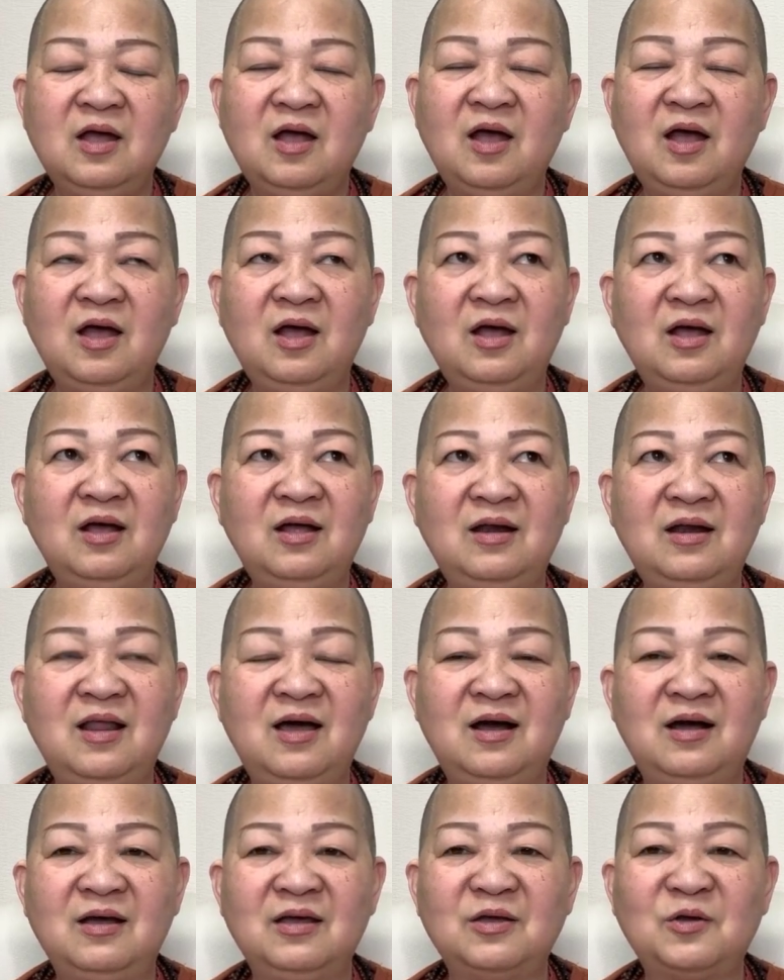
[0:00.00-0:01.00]
à,
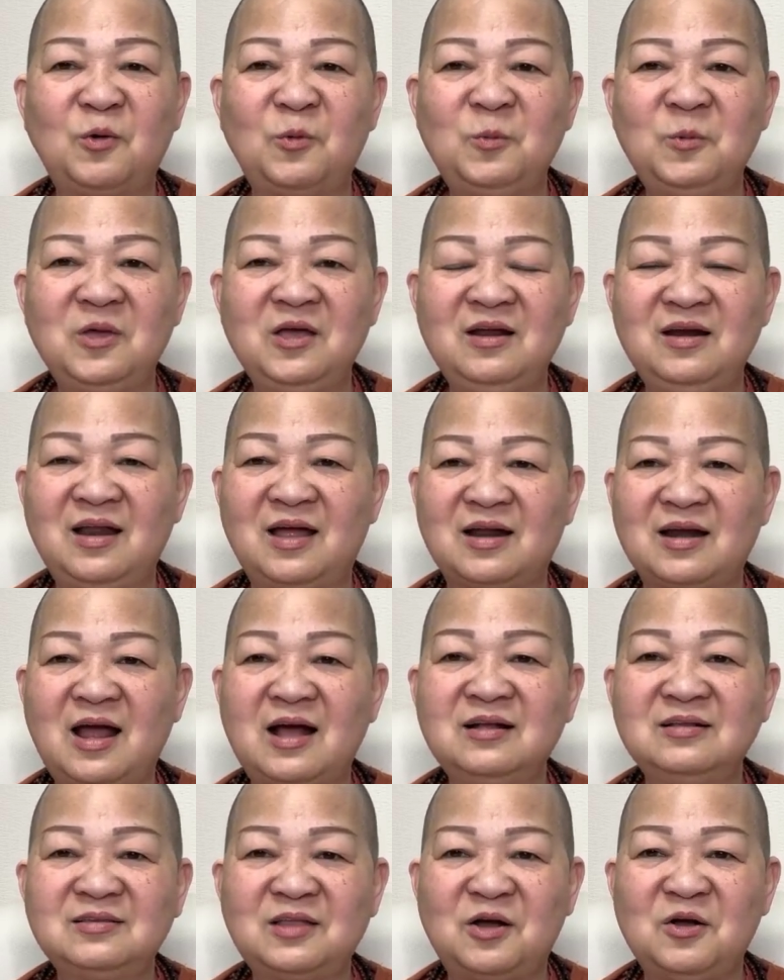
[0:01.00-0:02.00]
lời cũng như là
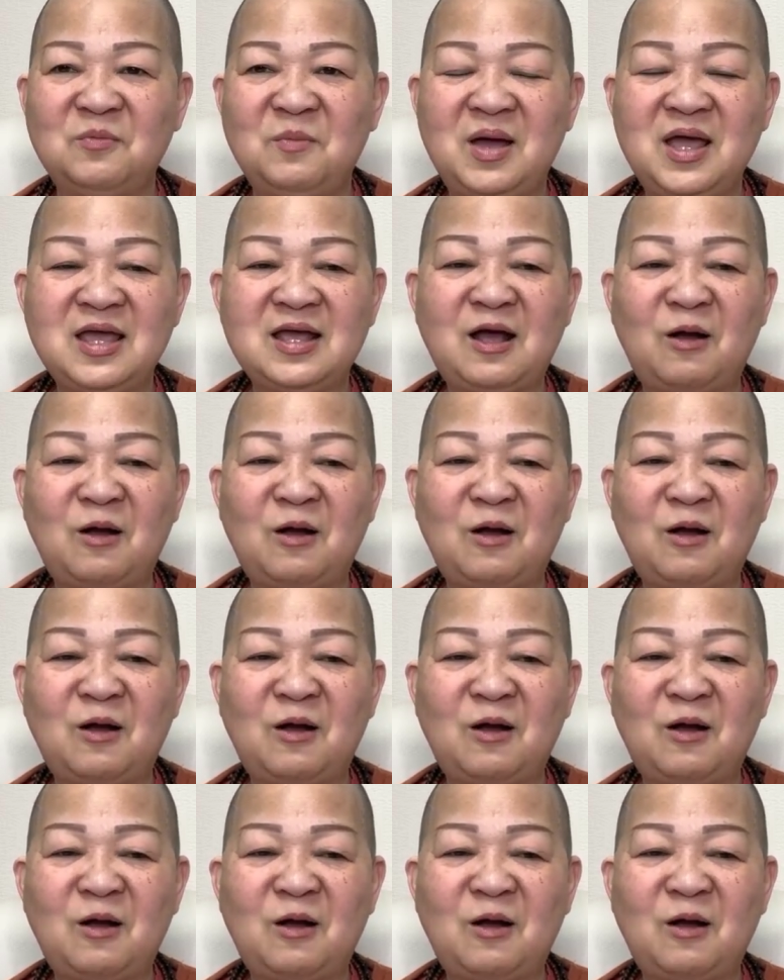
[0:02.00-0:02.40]
đấng từ bi,